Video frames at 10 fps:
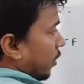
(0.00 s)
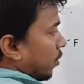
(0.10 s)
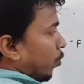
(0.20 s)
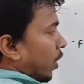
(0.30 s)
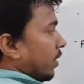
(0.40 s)

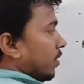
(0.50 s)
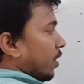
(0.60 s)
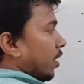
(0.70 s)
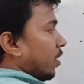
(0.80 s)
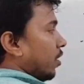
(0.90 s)
इस पॉइंट से
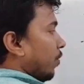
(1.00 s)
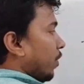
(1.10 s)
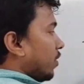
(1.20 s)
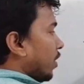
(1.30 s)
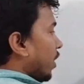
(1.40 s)
इधर की तरफ
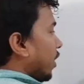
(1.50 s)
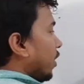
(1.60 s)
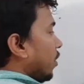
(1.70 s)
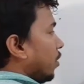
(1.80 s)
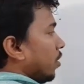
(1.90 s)
फ्रिक्शन लग
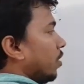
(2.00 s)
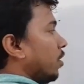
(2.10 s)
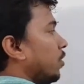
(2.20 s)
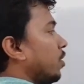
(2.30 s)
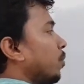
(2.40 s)
रहा है
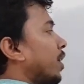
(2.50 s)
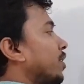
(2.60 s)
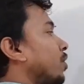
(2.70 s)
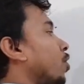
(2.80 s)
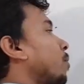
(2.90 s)
इसी
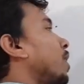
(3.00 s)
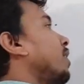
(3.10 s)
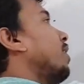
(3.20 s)
पॉइंट से नॉर्मल